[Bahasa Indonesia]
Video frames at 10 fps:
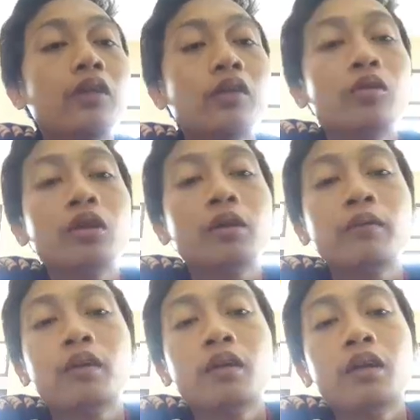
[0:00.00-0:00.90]
terus
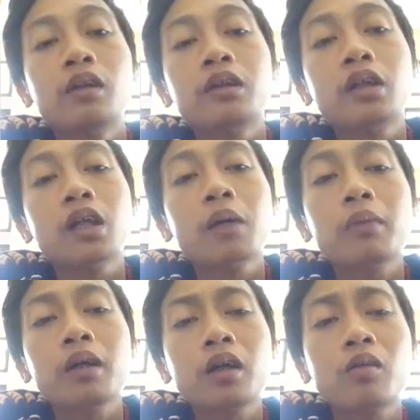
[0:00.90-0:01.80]

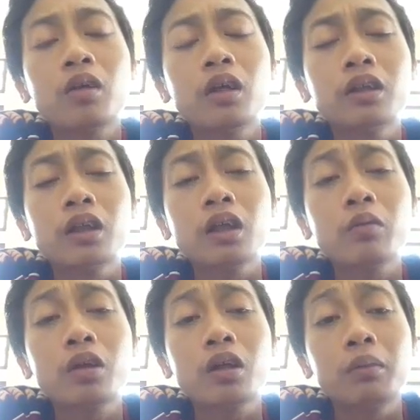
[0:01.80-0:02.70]
selama kalau nggak salah
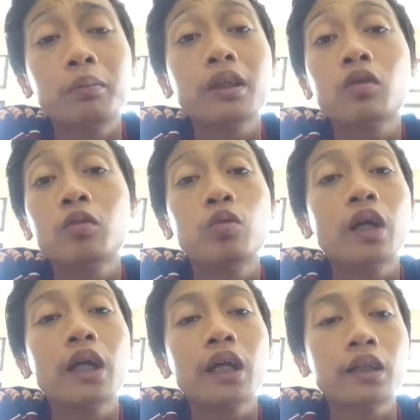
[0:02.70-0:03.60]
kurang lebih satu
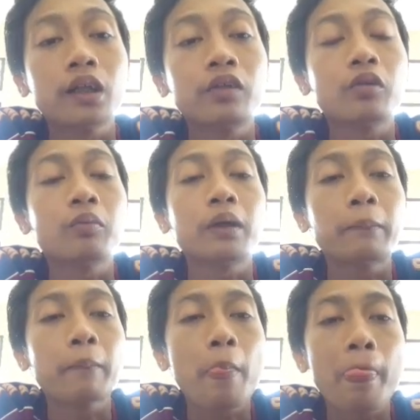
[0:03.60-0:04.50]
bulanan saya coba
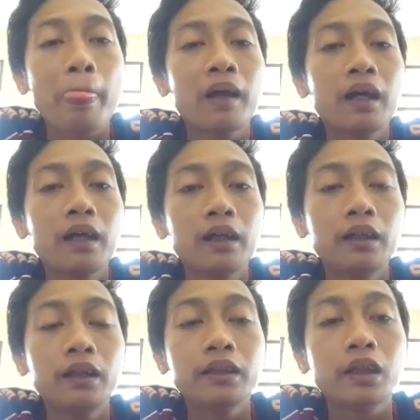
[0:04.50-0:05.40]

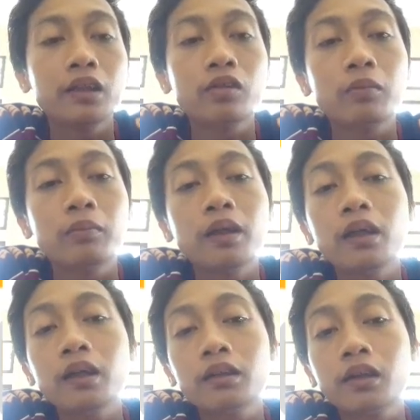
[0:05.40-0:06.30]
saya coba
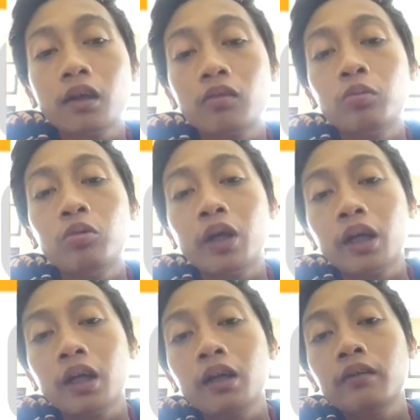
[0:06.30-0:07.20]
satu
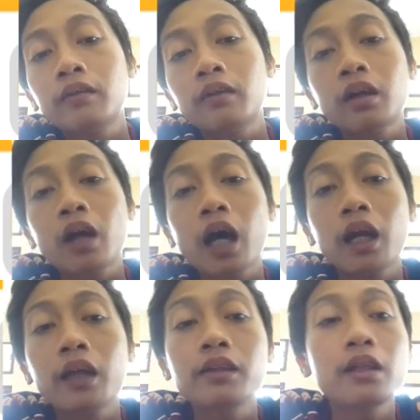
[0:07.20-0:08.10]
bulanan
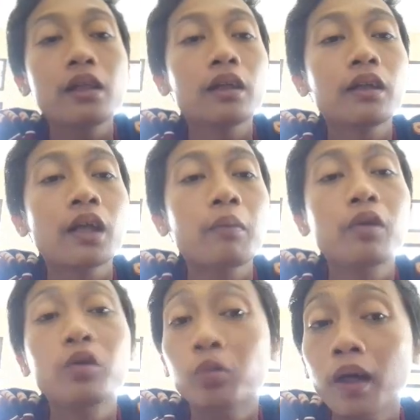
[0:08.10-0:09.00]
malah sih nggak
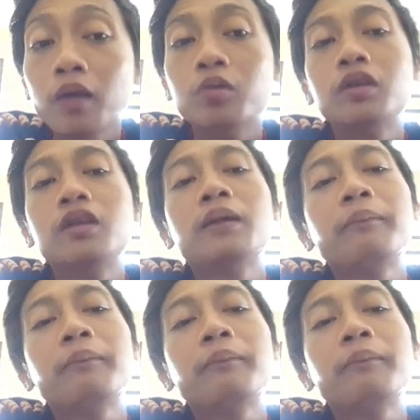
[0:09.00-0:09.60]
begitu bagus